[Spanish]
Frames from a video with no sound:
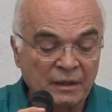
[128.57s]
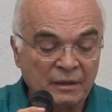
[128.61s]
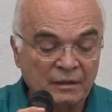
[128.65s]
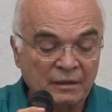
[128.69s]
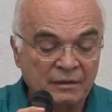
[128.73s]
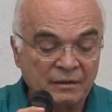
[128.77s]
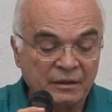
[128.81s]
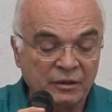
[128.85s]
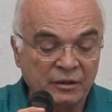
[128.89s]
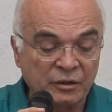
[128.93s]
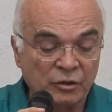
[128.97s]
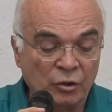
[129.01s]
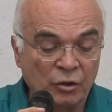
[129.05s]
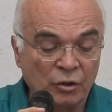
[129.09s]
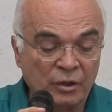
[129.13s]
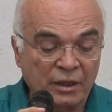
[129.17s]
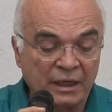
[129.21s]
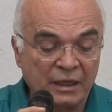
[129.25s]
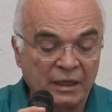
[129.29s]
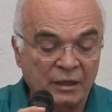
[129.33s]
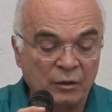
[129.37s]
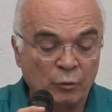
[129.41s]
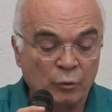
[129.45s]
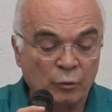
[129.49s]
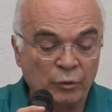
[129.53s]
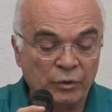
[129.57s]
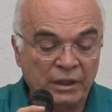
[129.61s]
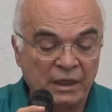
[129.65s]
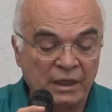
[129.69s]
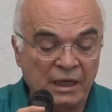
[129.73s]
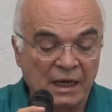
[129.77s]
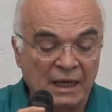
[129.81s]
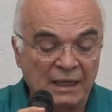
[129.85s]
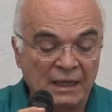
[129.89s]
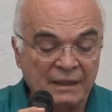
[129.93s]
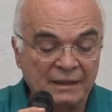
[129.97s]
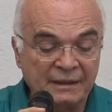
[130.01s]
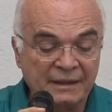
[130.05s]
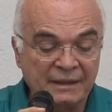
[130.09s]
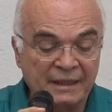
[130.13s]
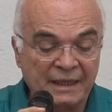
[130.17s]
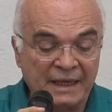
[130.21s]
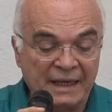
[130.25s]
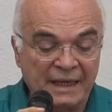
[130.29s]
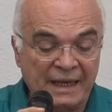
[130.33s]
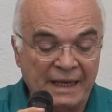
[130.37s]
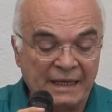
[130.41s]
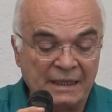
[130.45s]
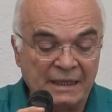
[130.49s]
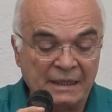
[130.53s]
sino que huirán
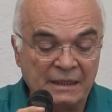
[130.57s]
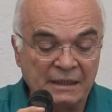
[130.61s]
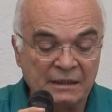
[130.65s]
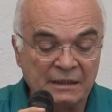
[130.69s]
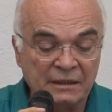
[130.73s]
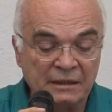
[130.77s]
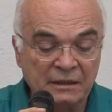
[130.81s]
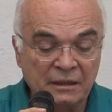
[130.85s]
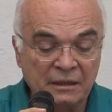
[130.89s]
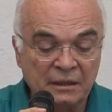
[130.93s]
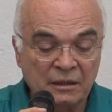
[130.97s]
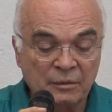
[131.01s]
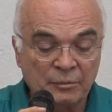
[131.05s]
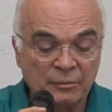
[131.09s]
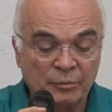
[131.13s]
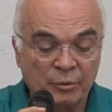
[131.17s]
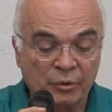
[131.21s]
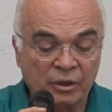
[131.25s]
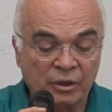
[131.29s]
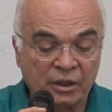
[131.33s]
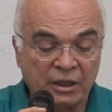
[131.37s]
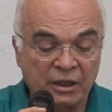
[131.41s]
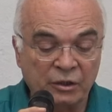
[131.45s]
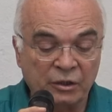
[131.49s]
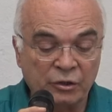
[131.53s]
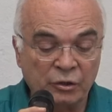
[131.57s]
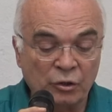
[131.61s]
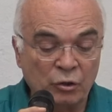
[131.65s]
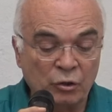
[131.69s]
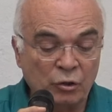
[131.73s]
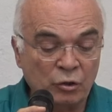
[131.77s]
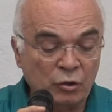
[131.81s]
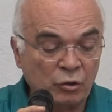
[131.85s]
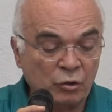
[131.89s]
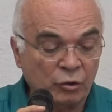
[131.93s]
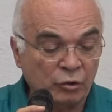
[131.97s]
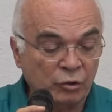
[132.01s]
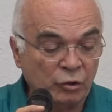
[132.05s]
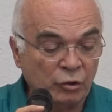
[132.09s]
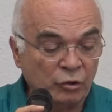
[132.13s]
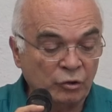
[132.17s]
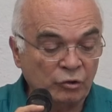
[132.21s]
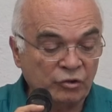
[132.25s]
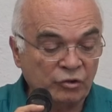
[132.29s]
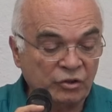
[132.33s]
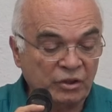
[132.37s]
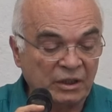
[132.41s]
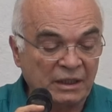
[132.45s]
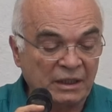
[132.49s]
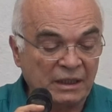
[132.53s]
de él, porque no
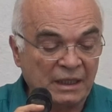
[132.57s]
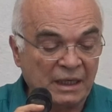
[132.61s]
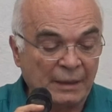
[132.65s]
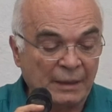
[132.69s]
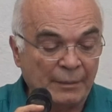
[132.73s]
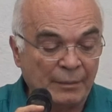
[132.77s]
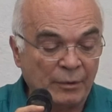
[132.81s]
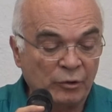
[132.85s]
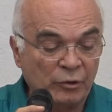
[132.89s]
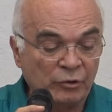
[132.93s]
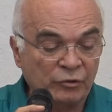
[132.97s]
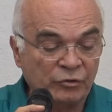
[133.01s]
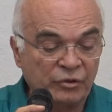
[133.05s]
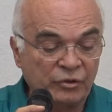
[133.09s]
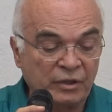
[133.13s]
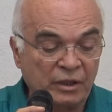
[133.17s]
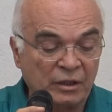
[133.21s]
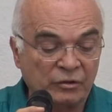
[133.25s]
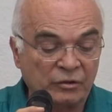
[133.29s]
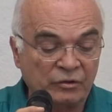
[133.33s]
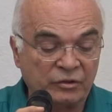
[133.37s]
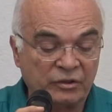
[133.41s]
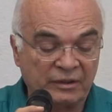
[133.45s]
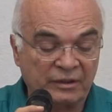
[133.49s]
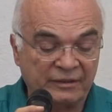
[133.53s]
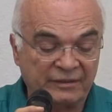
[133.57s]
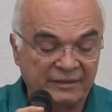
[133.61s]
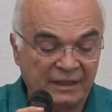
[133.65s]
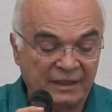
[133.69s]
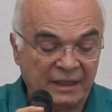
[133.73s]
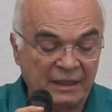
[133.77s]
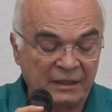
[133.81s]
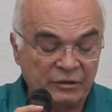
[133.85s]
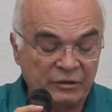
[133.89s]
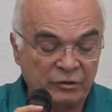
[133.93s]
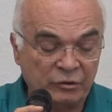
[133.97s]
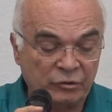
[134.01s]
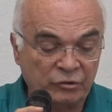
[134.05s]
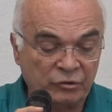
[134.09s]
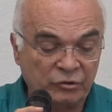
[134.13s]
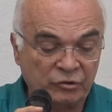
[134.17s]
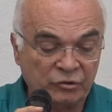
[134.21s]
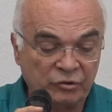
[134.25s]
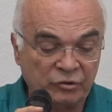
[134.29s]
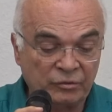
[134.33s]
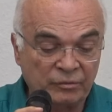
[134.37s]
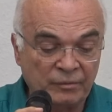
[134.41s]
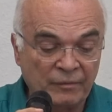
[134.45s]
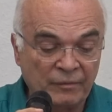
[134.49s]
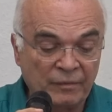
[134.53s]
conocen la voz de los extraños.